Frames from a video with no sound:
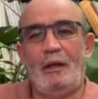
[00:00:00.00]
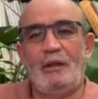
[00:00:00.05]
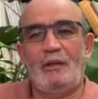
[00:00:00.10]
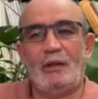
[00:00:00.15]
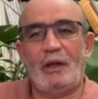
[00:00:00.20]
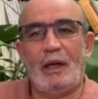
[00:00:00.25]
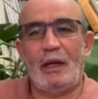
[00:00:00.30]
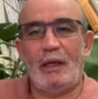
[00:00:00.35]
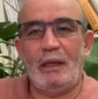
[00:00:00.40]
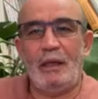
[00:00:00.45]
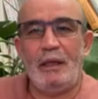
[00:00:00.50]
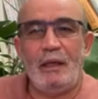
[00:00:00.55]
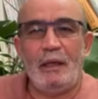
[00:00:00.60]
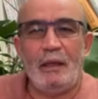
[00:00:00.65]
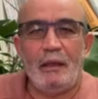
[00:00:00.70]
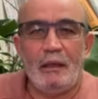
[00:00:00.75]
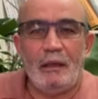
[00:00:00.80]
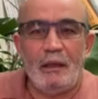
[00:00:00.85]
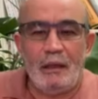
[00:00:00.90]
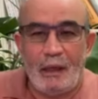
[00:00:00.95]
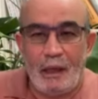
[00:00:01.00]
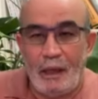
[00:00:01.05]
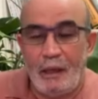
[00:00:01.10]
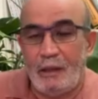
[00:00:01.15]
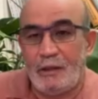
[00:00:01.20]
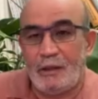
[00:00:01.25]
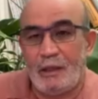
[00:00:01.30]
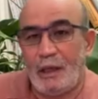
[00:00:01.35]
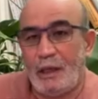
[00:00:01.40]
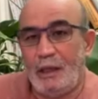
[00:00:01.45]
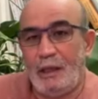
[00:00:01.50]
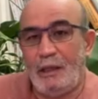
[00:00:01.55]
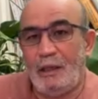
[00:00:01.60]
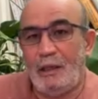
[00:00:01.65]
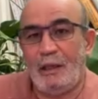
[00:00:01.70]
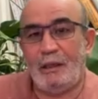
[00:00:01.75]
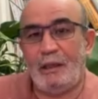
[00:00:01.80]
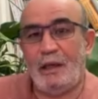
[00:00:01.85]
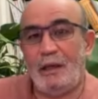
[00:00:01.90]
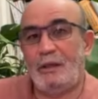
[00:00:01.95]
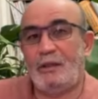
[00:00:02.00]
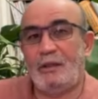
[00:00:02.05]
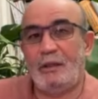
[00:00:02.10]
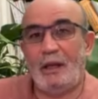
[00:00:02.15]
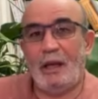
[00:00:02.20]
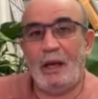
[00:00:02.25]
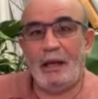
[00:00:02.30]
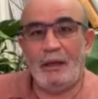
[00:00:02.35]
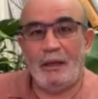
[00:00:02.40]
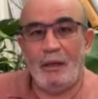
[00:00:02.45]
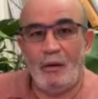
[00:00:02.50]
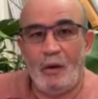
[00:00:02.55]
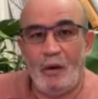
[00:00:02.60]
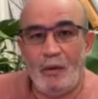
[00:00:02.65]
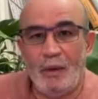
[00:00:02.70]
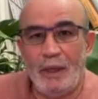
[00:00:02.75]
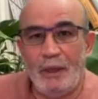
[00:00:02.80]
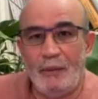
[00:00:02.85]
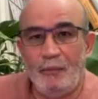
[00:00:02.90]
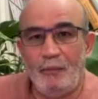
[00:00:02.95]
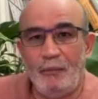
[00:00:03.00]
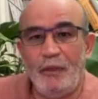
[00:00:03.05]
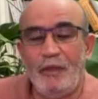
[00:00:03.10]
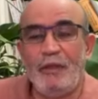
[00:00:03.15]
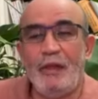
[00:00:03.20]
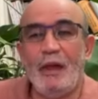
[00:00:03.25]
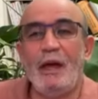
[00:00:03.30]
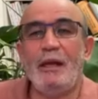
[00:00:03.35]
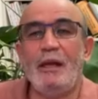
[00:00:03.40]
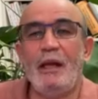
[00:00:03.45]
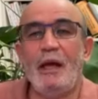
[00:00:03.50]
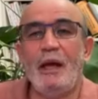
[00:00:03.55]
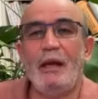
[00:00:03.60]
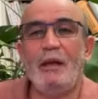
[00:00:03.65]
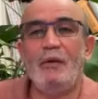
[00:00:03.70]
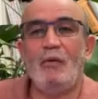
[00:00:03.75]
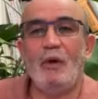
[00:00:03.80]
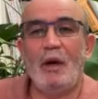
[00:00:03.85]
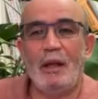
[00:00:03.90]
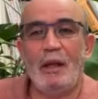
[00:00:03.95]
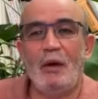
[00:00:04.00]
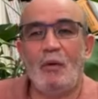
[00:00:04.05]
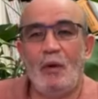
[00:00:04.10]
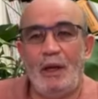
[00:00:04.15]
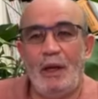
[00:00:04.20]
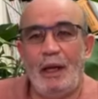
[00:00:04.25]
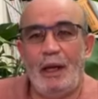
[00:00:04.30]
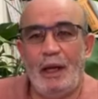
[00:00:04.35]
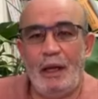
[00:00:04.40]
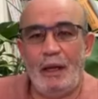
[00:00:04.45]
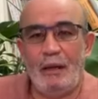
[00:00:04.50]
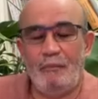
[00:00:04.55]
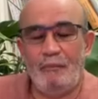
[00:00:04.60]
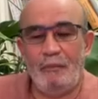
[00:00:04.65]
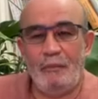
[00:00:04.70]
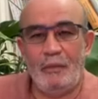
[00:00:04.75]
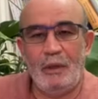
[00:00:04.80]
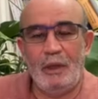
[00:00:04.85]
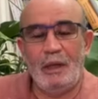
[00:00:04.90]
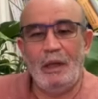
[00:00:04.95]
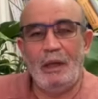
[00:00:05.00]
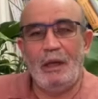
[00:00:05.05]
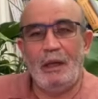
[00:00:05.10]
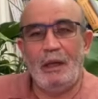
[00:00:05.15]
إسرائيل الكيان الإسرائيلي لديه سلاح نووي ثانيا وهذا هو الأهم